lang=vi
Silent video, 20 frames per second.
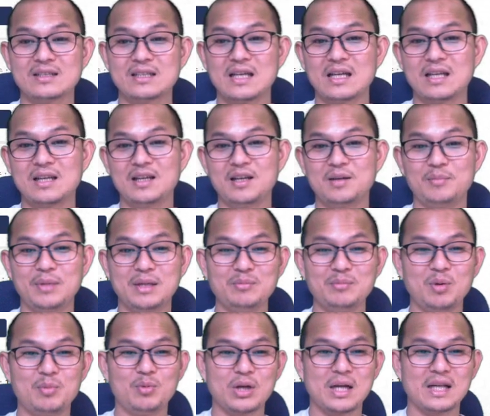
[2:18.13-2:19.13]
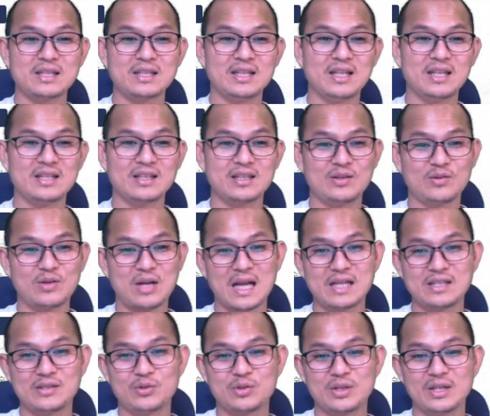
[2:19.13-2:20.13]
xa mấy bóng phôn ai tiền là không
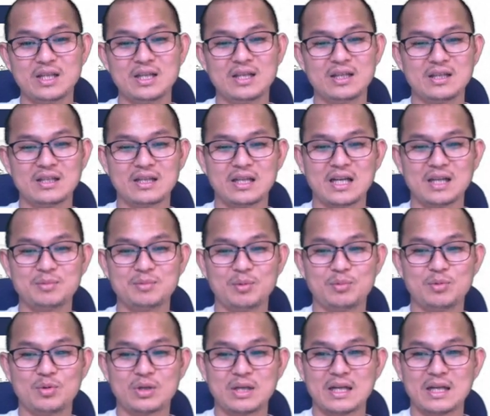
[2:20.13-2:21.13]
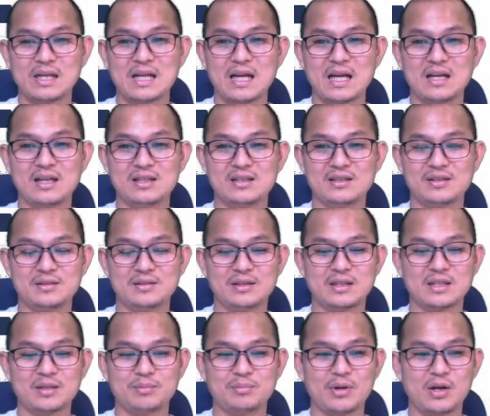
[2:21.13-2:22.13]
hay không biết hai bóng phôn này đã
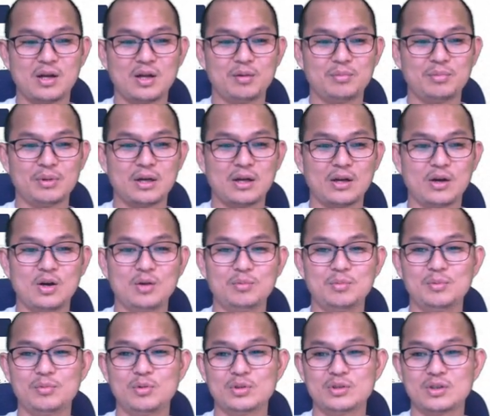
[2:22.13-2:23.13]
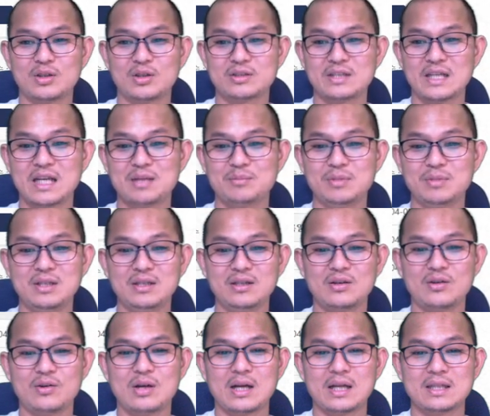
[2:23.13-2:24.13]
là tập hòa và lóng một bộ trong cháy mới
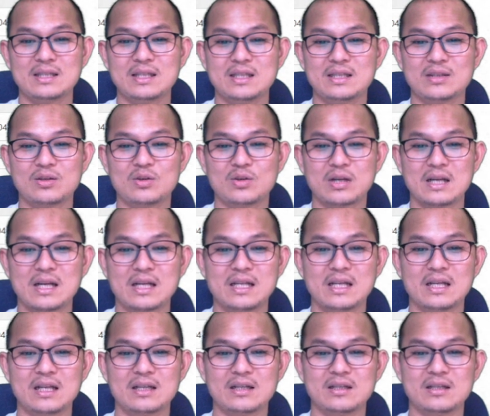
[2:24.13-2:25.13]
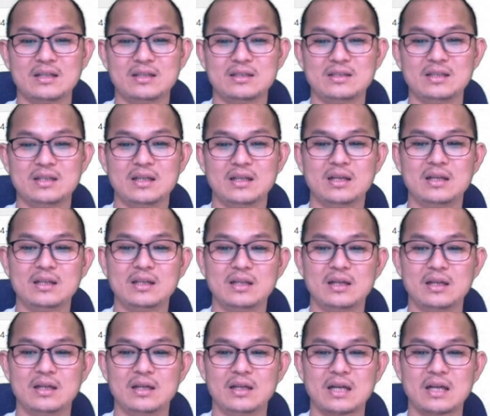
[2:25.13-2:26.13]
có ai tin không là niệm chia
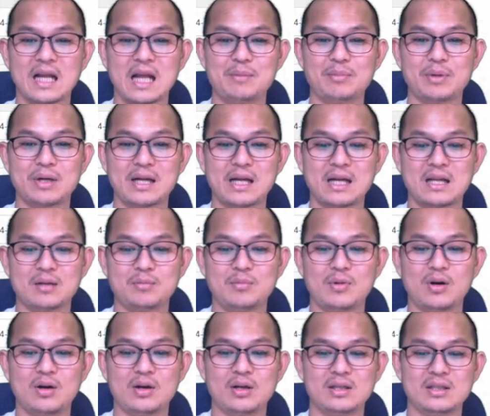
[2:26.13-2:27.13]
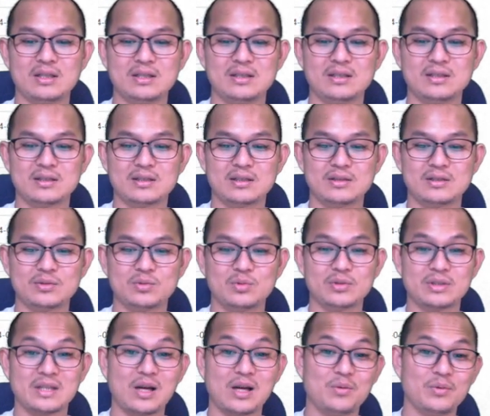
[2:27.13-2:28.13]
ca và cả bò cơ
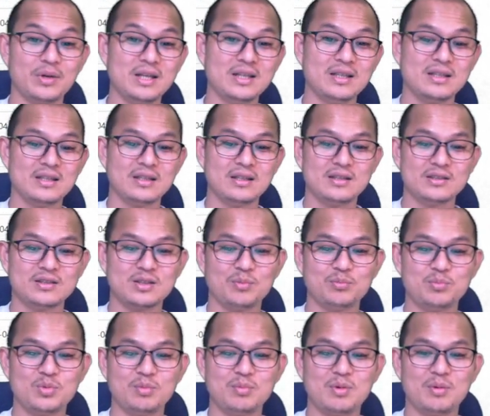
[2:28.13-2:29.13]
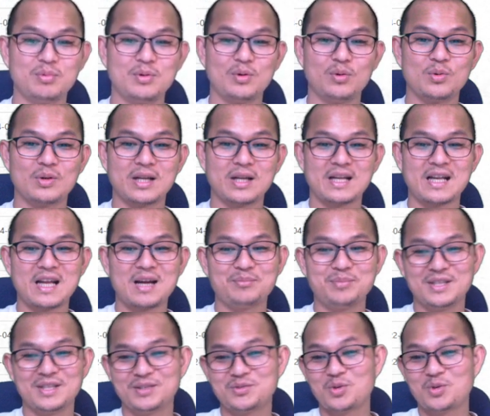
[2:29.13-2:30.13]
dùng tàu bé trong phố bóng phôn này đã
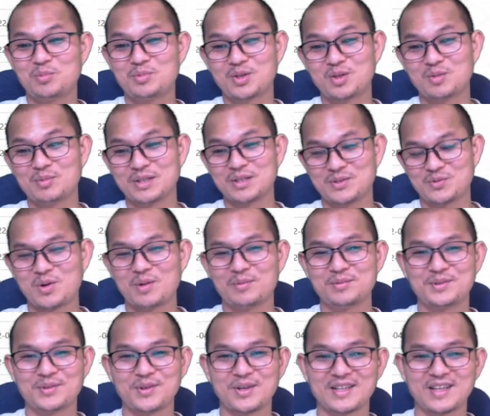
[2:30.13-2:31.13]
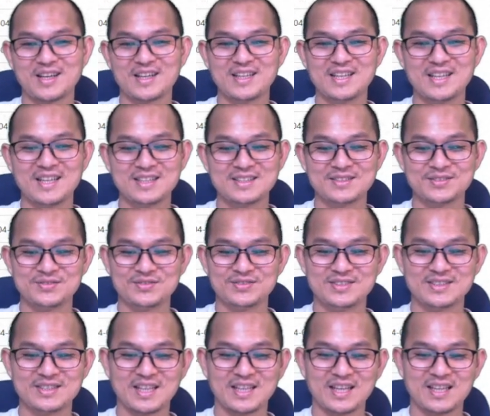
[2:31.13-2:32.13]
bị chụp được các bạn chụp tôi đặc nhé
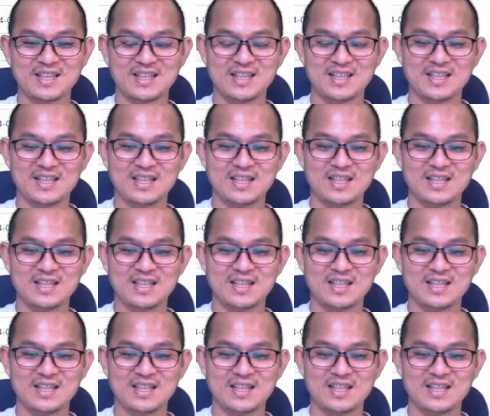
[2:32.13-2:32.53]
chẳng